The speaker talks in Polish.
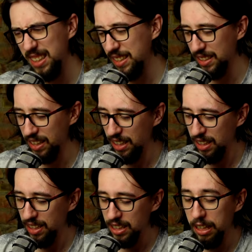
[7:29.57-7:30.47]
jest.
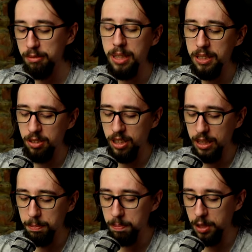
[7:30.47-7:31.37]
Nie wiem, mnie
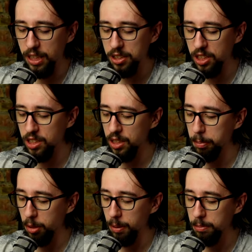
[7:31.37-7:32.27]
trochę przeraża, nie
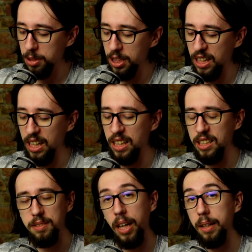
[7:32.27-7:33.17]
podoba mi się,
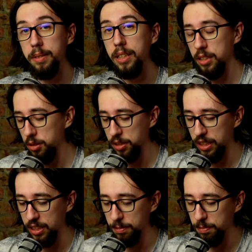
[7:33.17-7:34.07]
ale nie
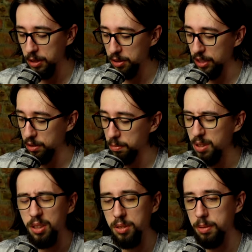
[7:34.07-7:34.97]
oceniam. Nie oceniam, to
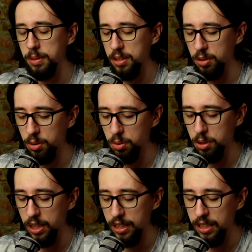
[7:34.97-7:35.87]
moje osobiste
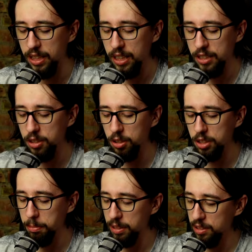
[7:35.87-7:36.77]
odczucie, ale nikogo
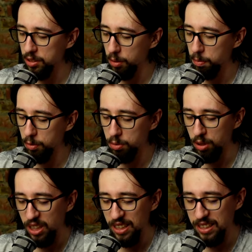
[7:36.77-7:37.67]
nie będę z tego powodu
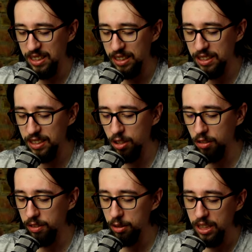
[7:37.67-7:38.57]

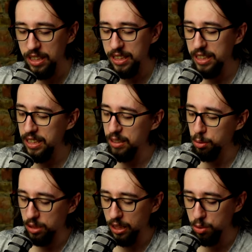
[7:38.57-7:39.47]
krytykował i
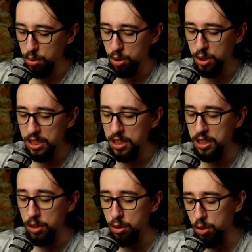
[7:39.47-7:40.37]
tutaj już nic.
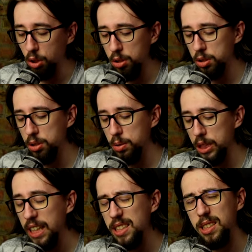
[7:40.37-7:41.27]
I to
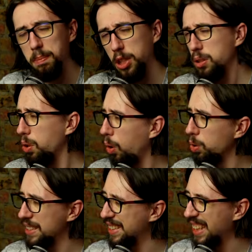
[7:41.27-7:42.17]
jest
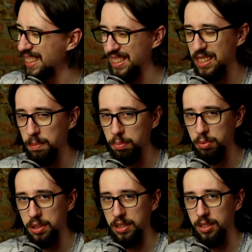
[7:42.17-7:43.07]
przedostatni
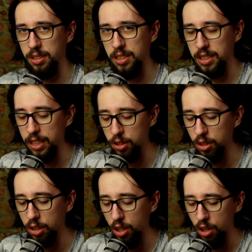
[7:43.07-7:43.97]
booster tego